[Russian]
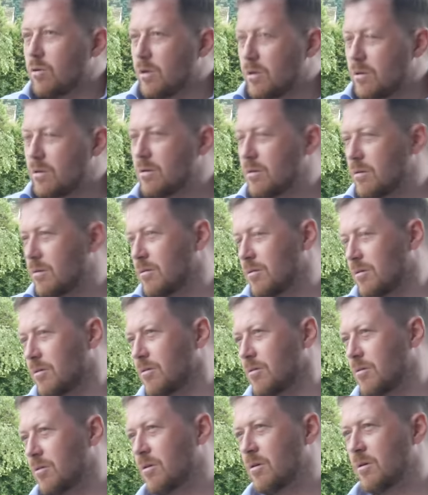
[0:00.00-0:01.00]
Нет, ну, это...
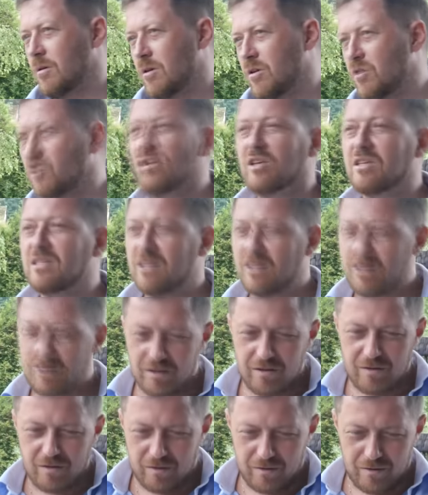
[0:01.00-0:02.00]
чинное и прекрасное Если
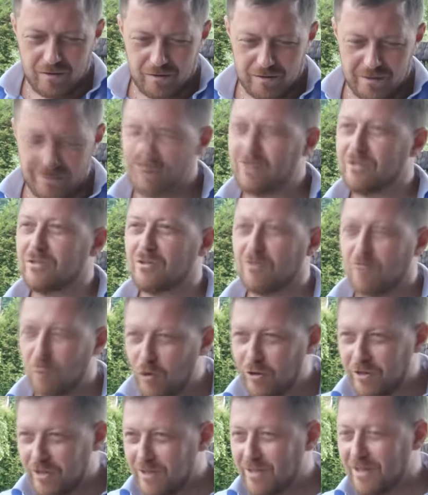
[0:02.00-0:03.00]
дело. это да. твердые